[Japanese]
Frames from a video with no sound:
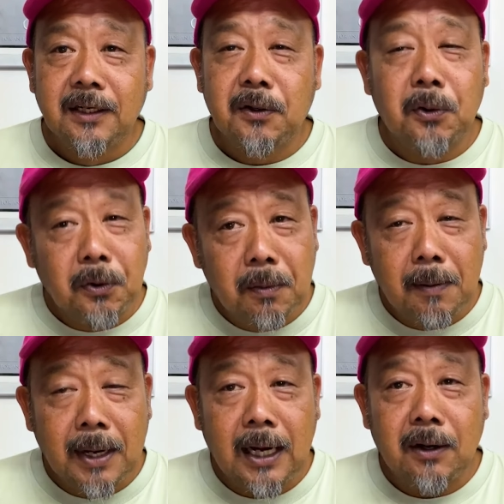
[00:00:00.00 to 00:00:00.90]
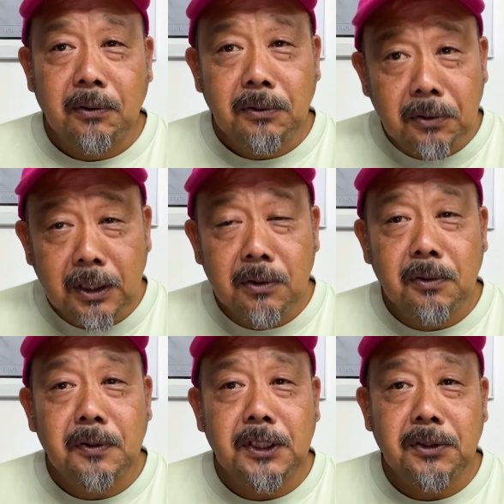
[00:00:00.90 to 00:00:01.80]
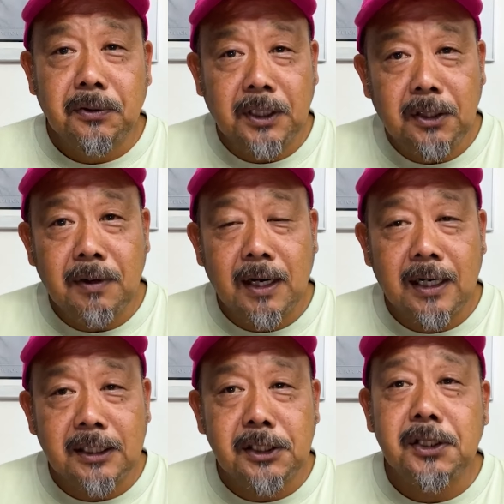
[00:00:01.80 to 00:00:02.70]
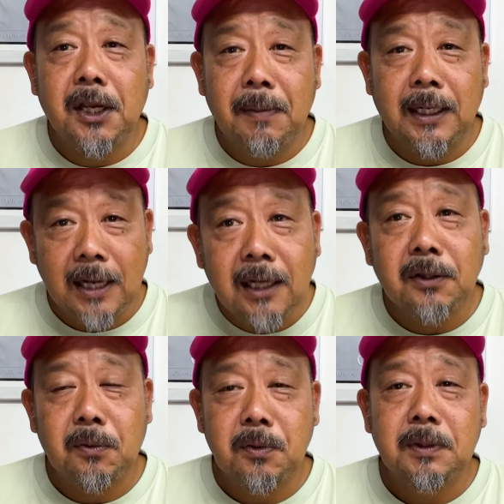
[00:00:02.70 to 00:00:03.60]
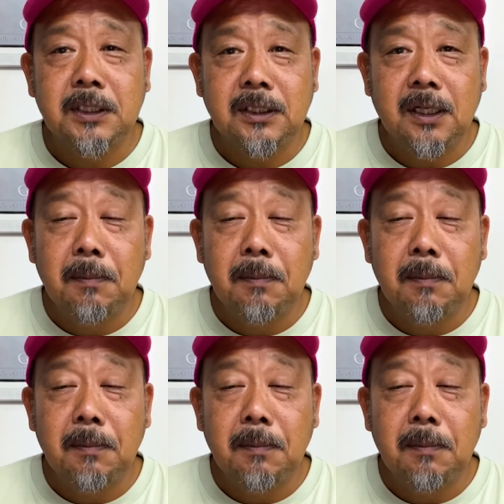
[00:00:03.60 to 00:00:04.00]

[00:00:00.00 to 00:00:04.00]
このまま本当にゴーフィッシュの岩が続けばなと思いますんで。